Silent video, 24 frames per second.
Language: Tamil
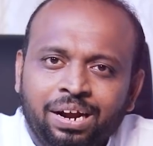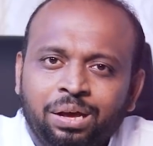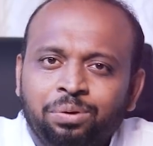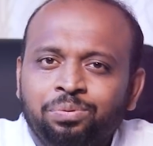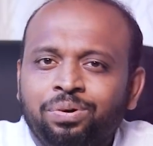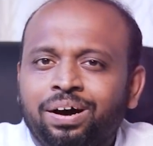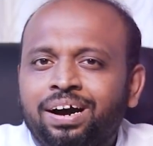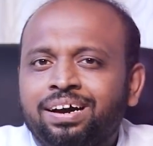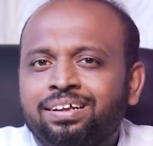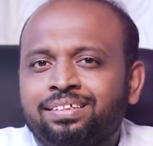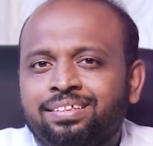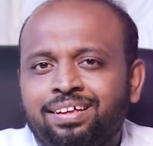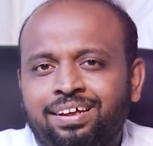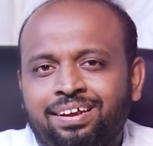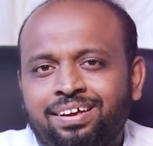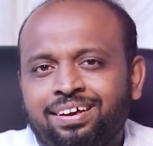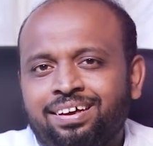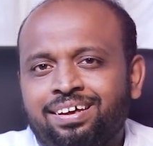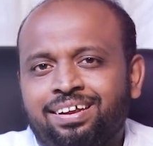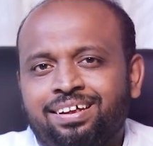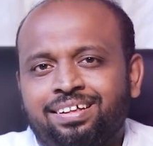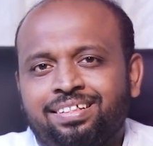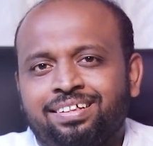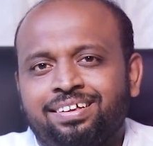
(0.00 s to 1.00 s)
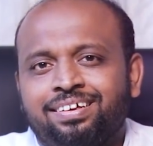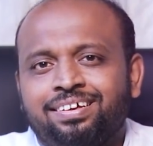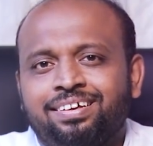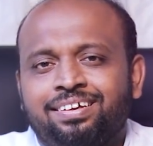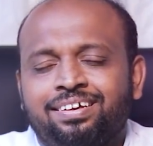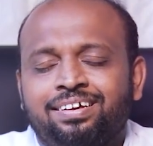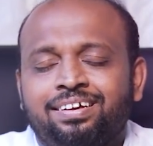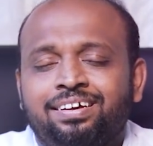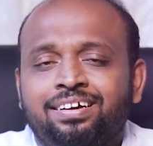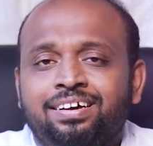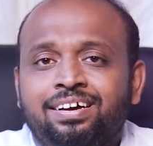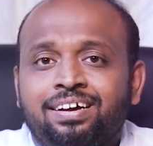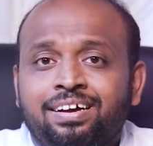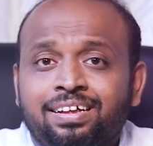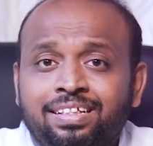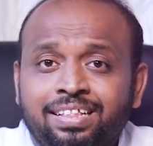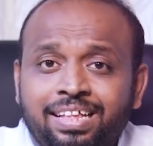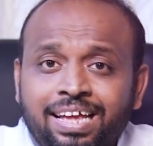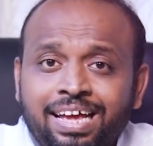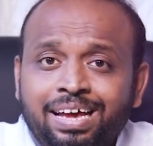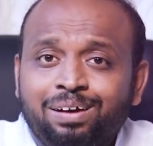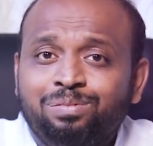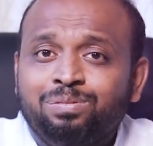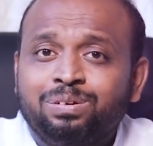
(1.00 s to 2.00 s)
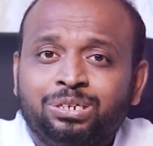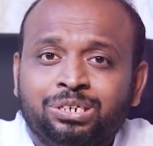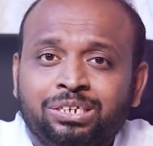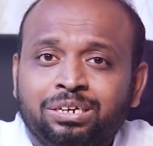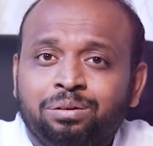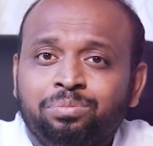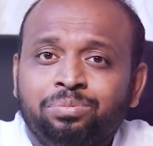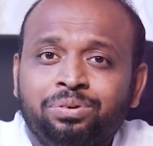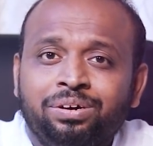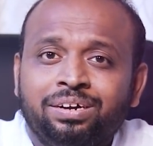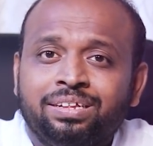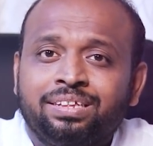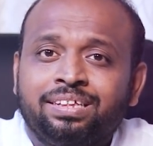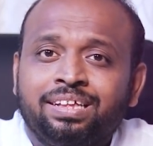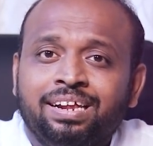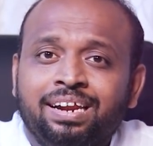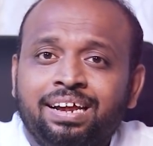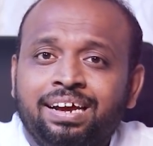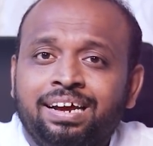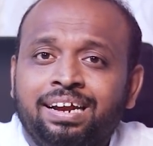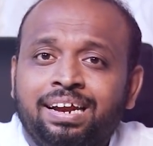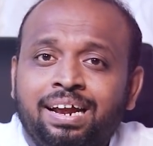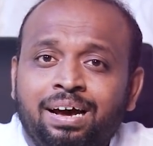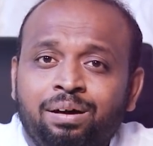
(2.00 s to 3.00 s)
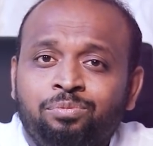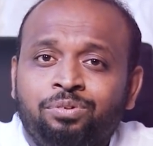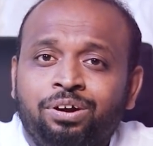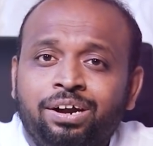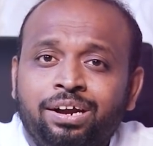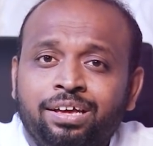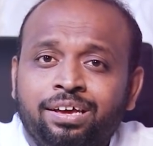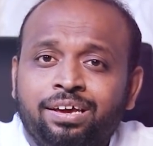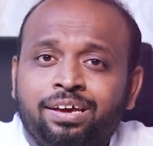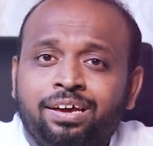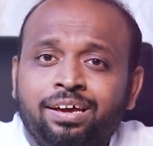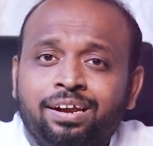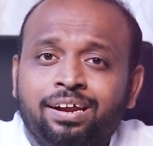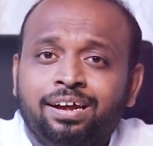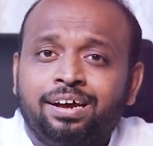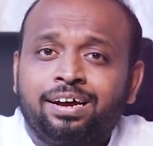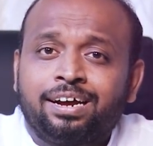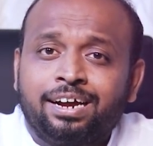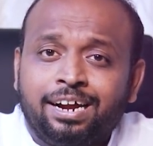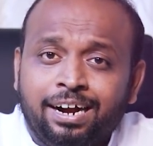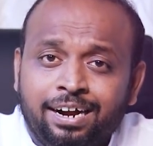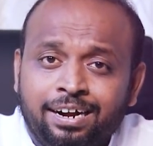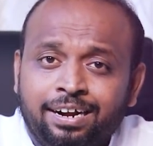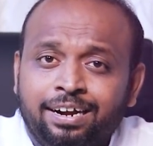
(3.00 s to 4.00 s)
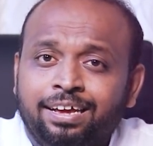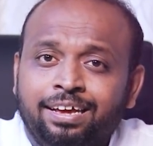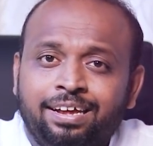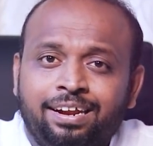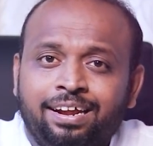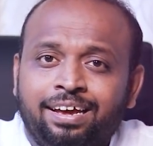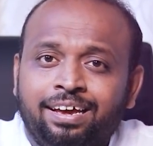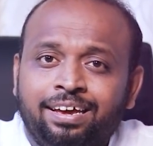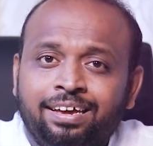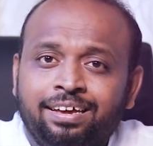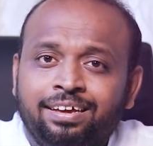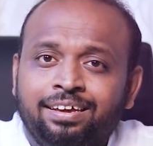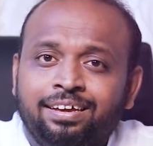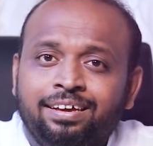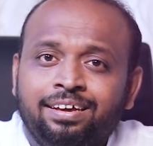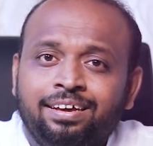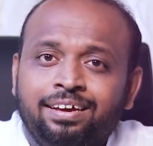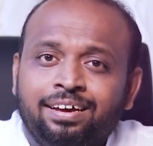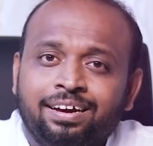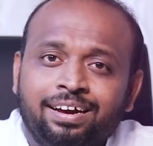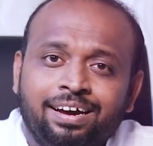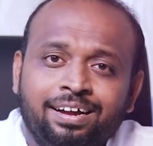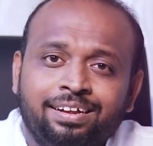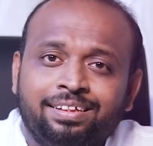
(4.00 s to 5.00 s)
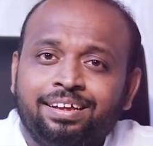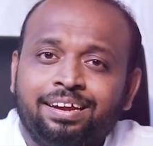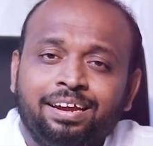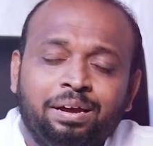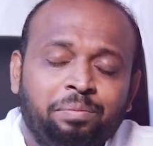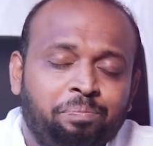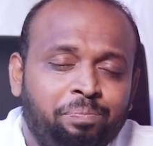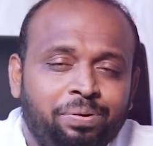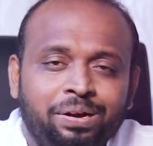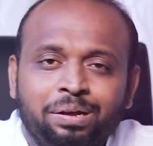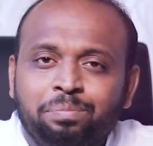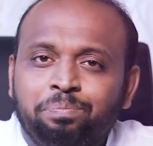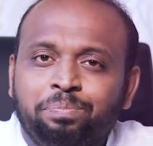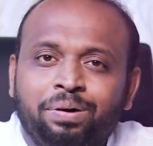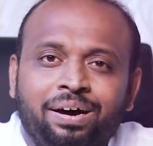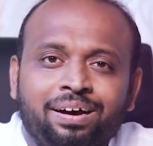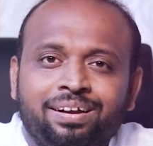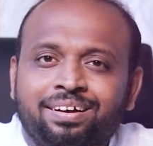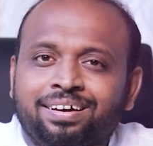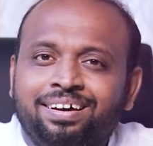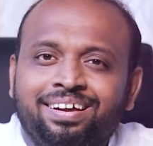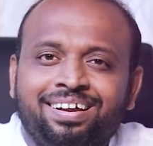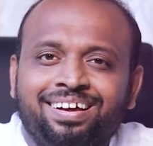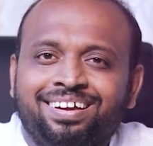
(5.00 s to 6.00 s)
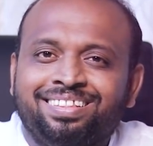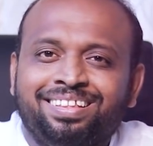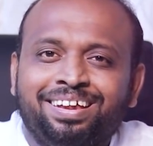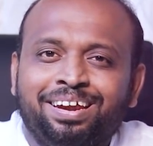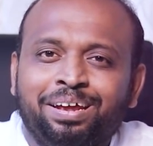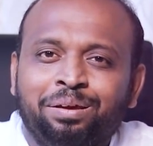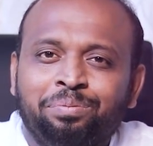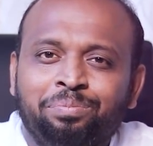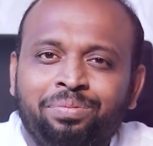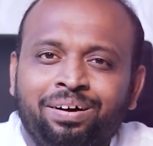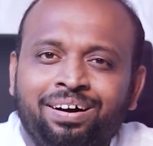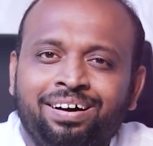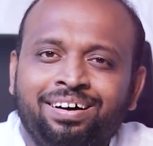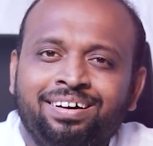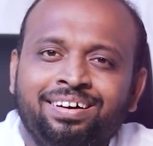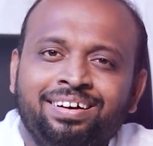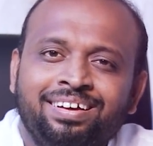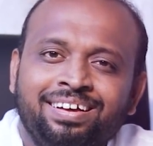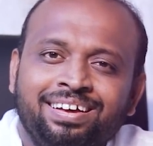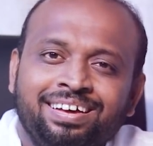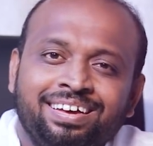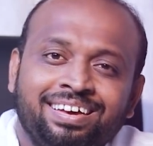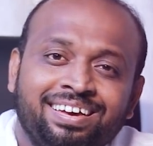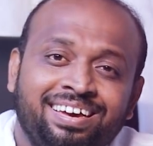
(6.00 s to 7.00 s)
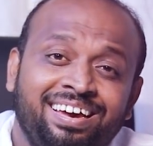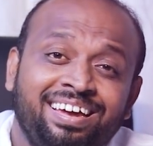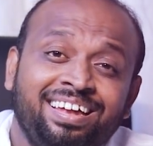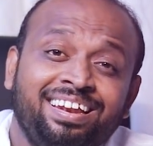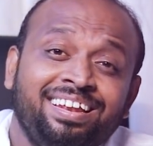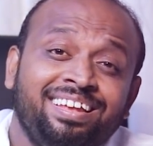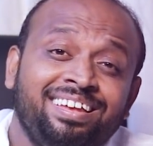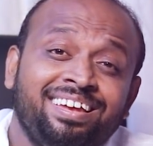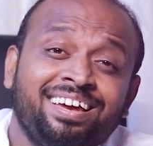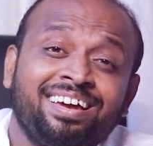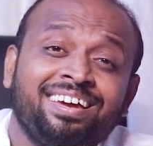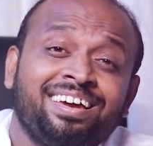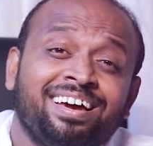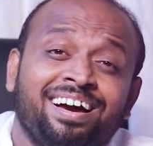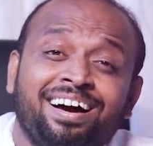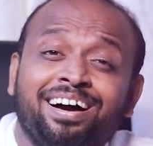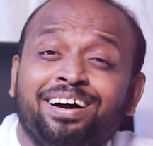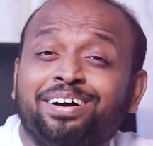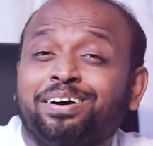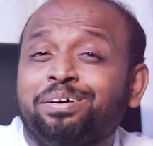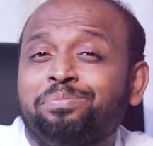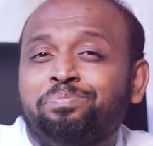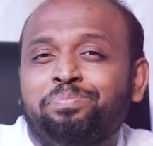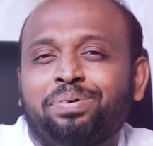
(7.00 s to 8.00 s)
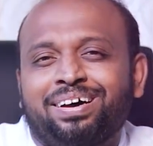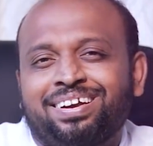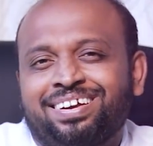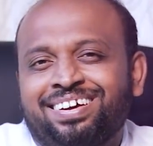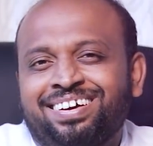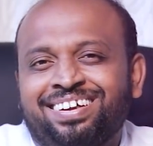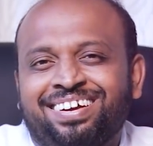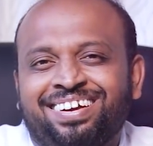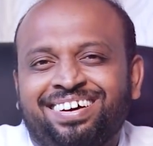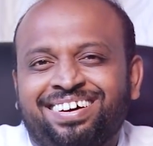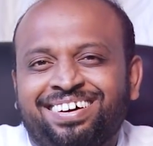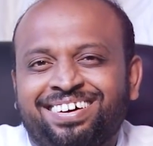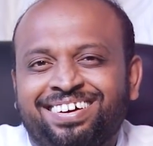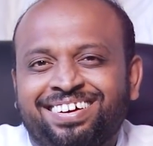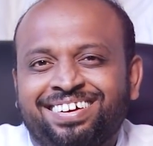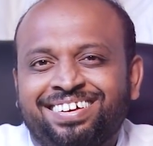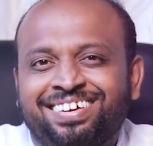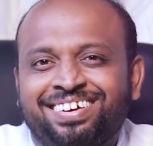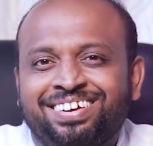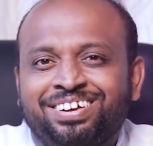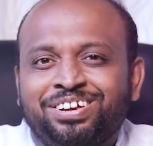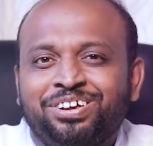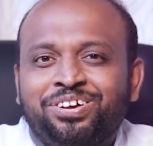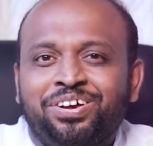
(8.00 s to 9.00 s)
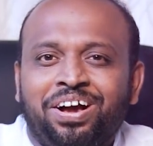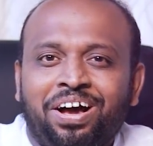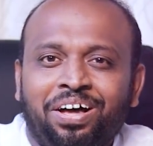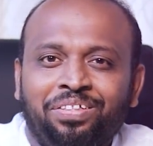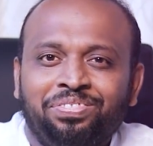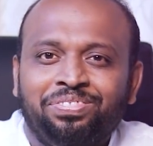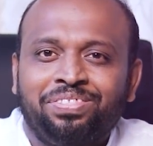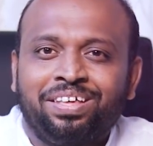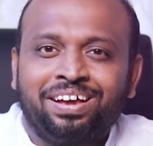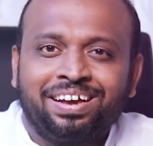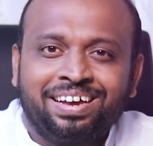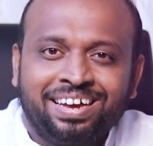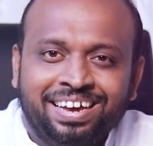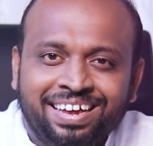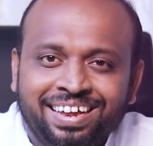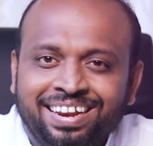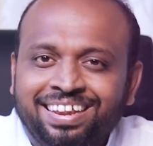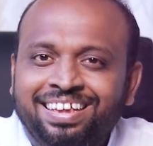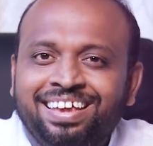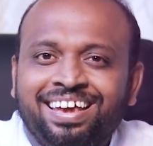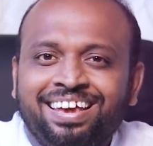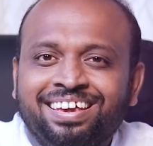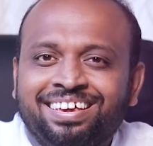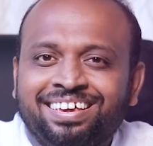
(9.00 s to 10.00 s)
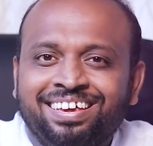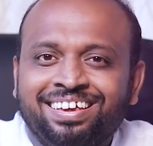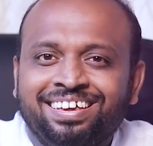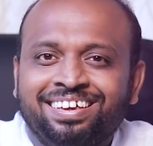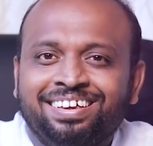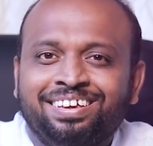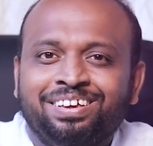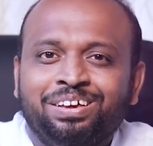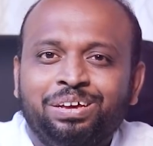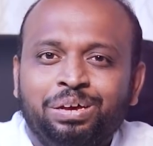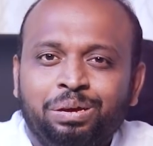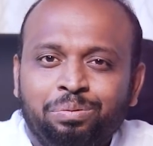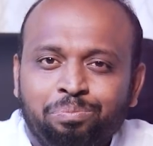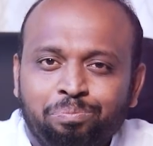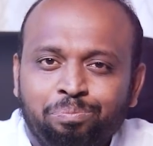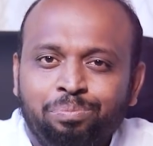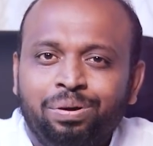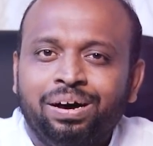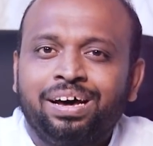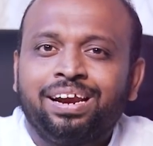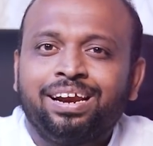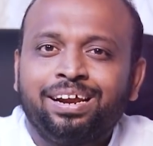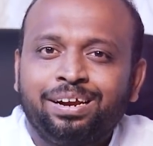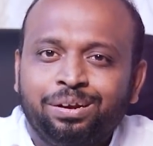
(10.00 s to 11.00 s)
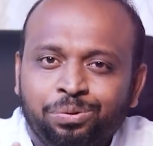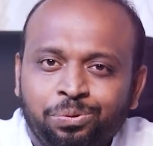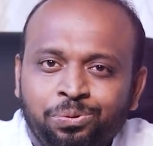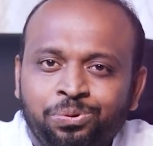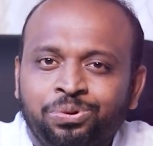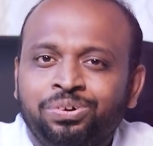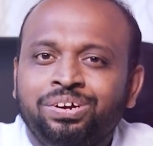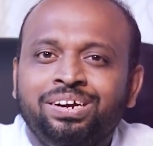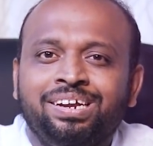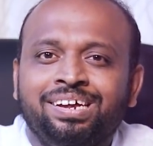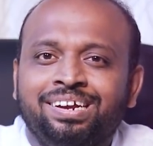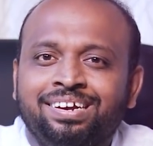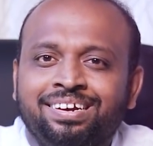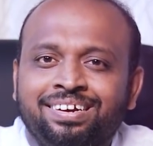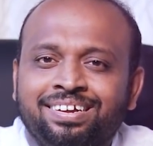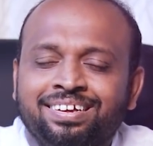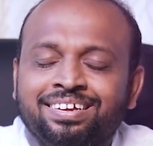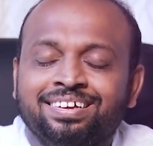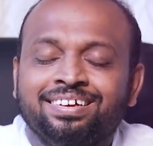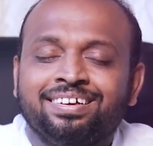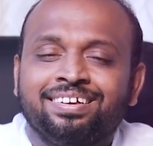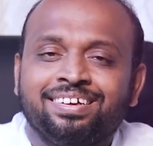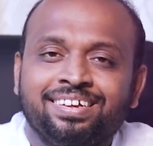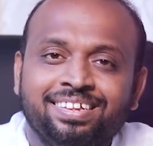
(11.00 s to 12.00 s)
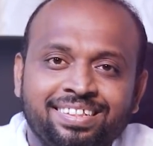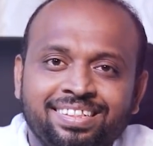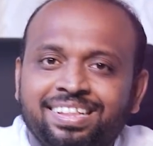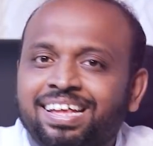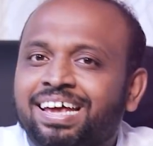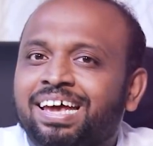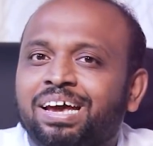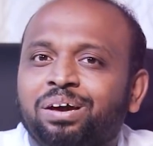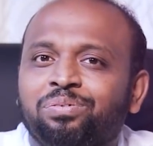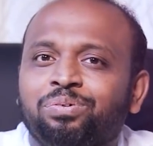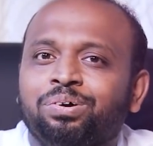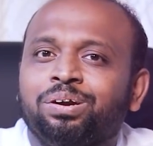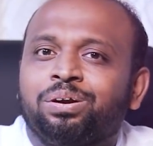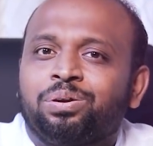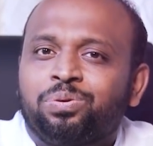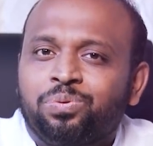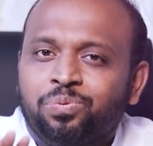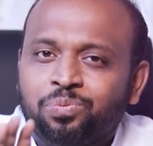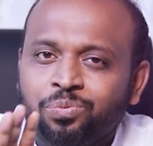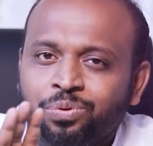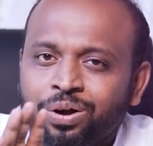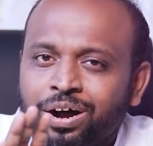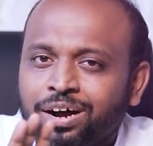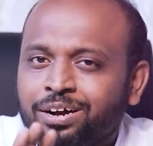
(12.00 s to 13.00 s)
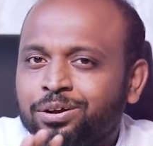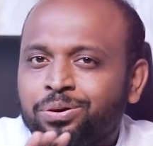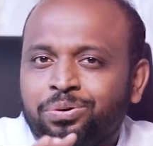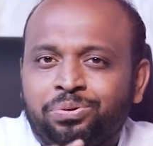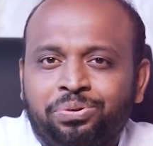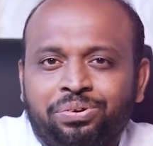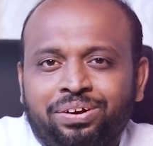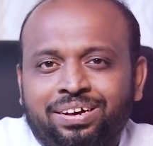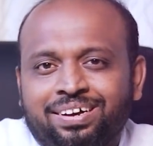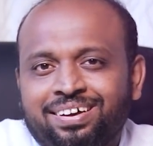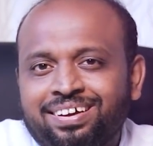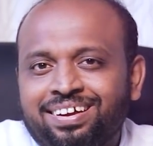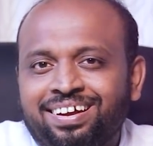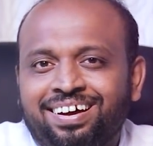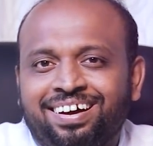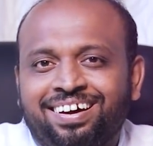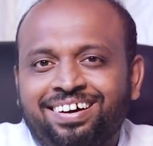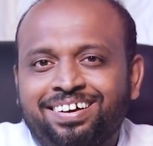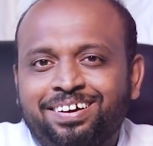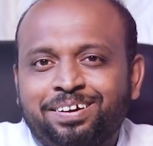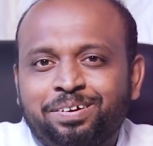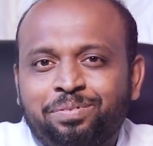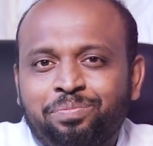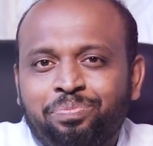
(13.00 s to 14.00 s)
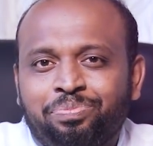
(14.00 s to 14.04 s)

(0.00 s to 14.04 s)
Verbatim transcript: தெளிவாய் தெரிகிறது தேவ சமூகத்திலே நாம் வடிக்கிற கண்ணீரை கர்த்தர் எப்படி பார்க்கிறார் தெரியுமா கிரியையாக பார்க்கிறார் அந்த கிரியைக்கு பலன் உண்டென்று தேவன் வாக்கு கொடுக்கிறார்